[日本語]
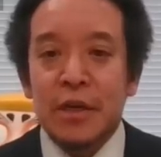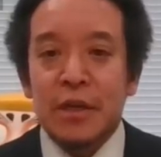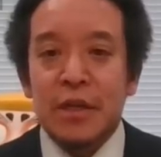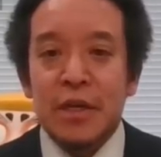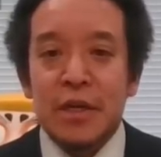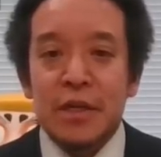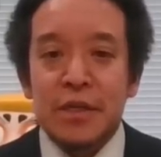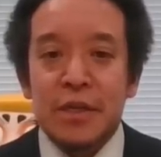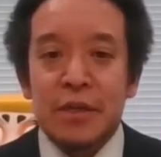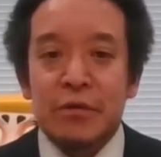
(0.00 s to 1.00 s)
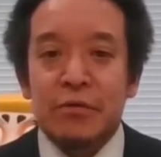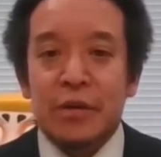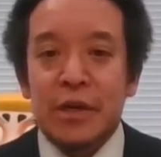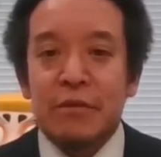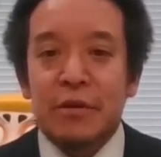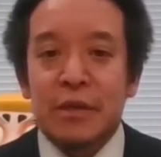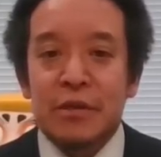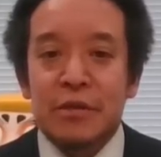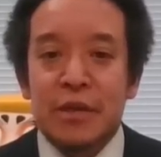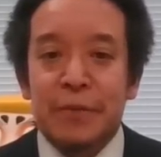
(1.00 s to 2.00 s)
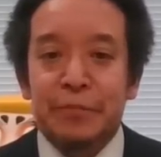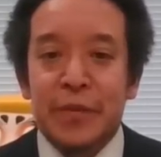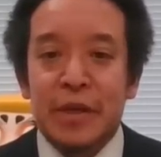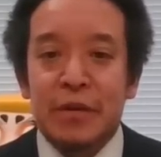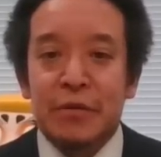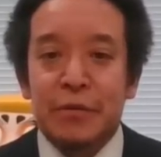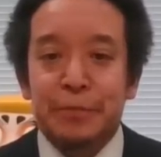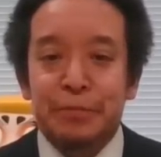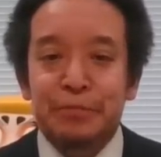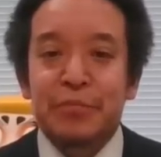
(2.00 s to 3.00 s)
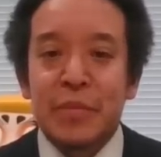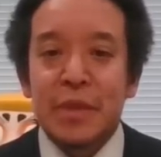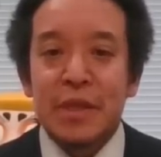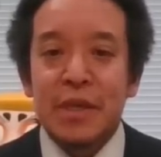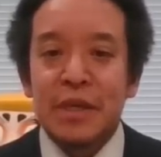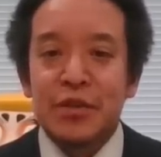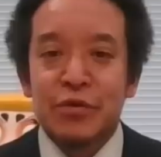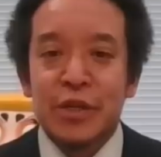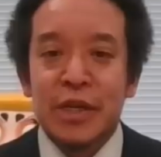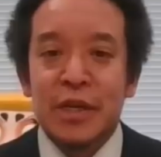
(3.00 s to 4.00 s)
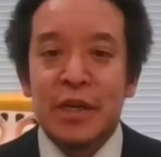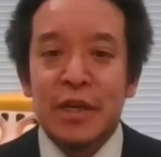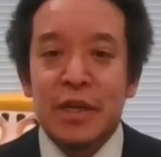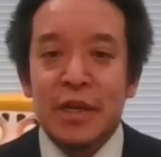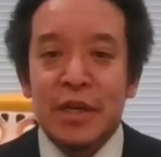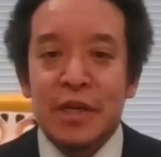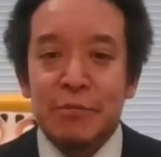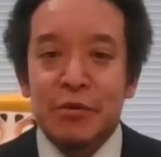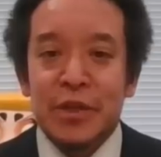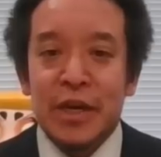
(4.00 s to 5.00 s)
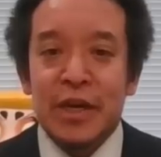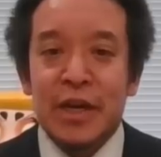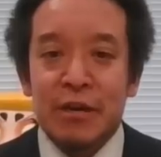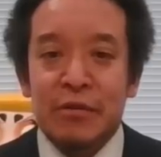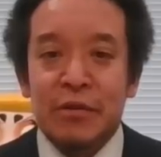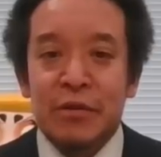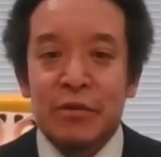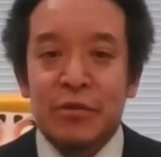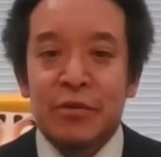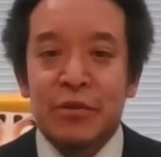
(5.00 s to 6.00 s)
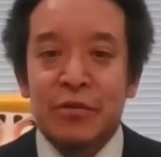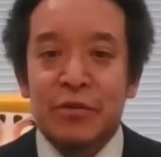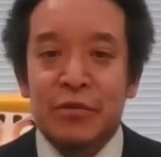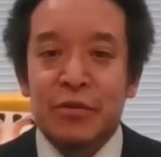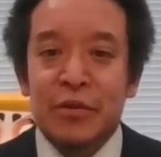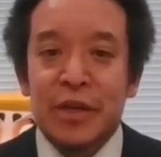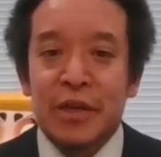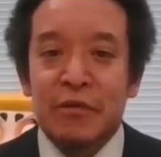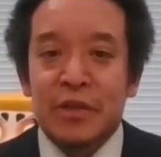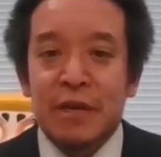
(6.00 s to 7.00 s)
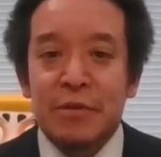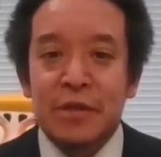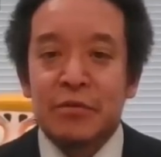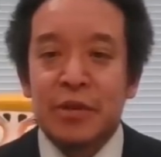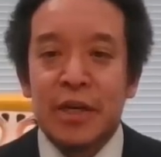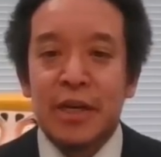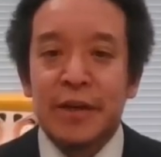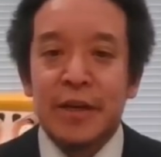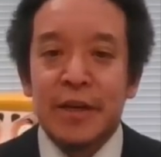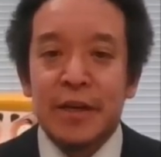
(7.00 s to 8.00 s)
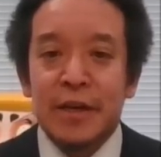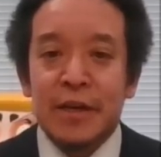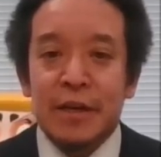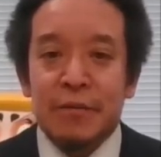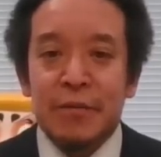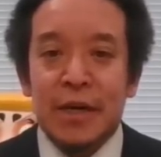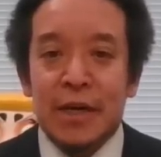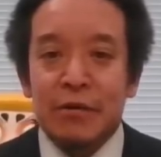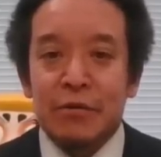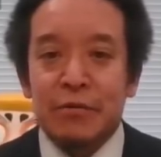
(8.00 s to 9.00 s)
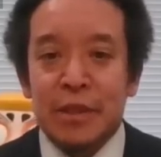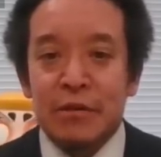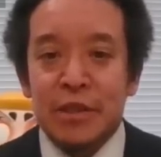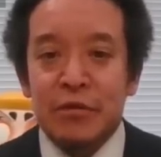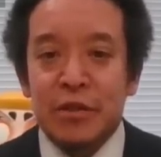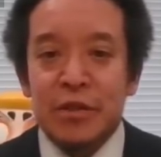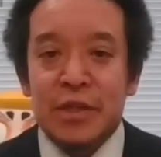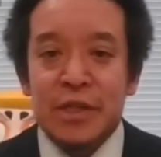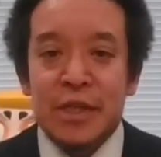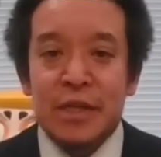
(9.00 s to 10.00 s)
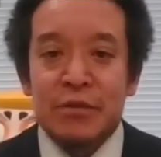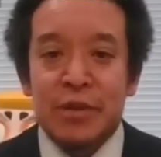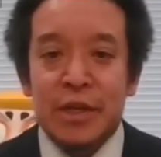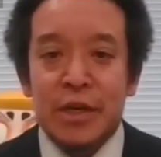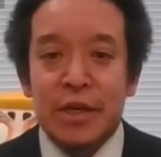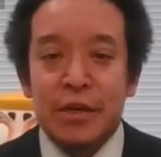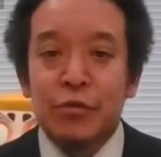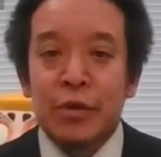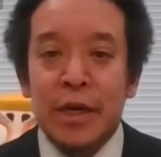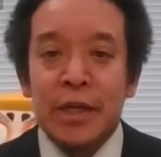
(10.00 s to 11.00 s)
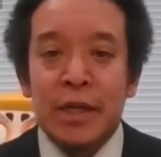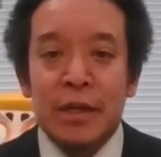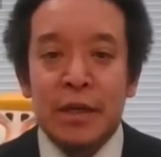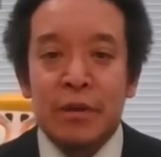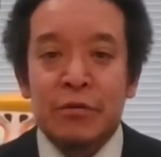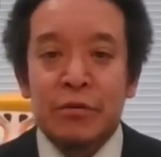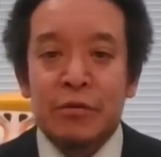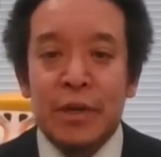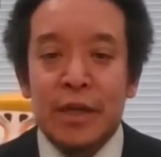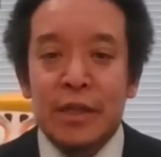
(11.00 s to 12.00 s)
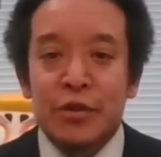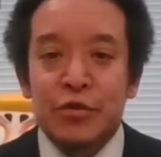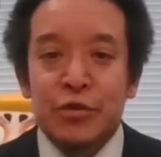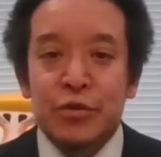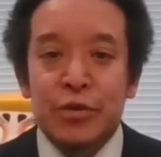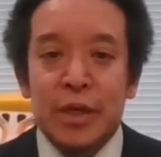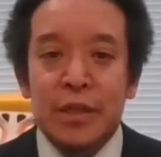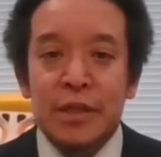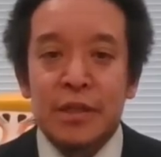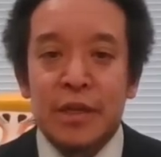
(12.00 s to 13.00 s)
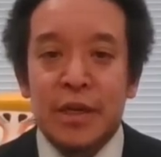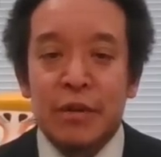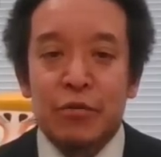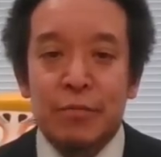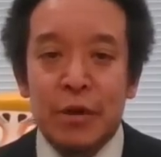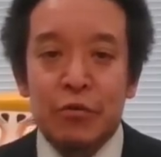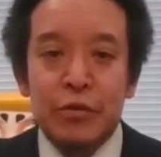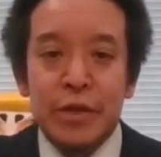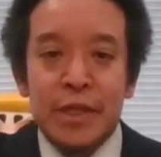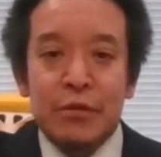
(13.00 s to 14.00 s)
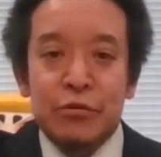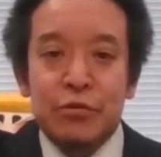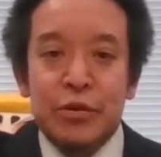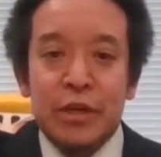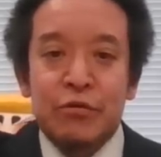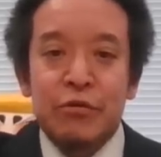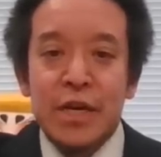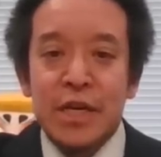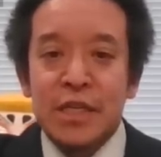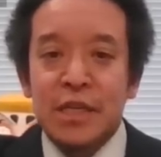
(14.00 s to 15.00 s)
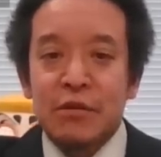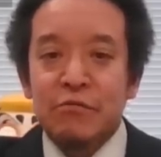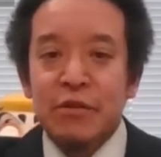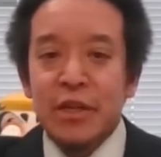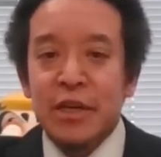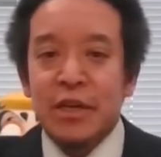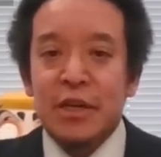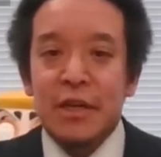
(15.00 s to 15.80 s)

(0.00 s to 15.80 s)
人間性というのがね、私は、非常に疑問であるというところでございますので、私としてはですね、それなりに評価いただけるのは重要なんですけれど、こういったことをね、クリアした上で、